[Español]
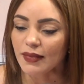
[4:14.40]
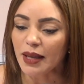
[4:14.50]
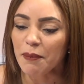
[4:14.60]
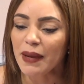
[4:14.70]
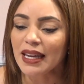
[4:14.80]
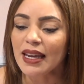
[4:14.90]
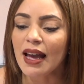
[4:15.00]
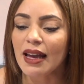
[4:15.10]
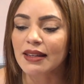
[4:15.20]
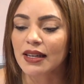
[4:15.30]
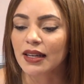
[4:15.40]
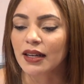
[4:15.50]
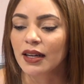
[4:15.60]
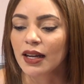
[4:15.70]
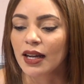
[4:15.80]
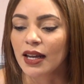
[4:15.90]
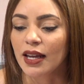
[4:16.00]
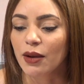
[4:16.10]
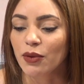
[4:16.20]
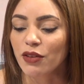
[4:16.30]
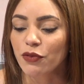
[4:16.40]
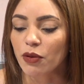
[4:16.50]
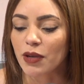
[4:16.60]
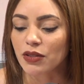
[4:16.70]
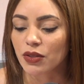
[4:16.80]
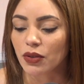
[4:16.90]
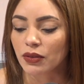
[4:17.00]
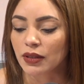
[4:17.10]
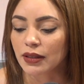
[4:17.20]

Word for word: veía ayer eh, una información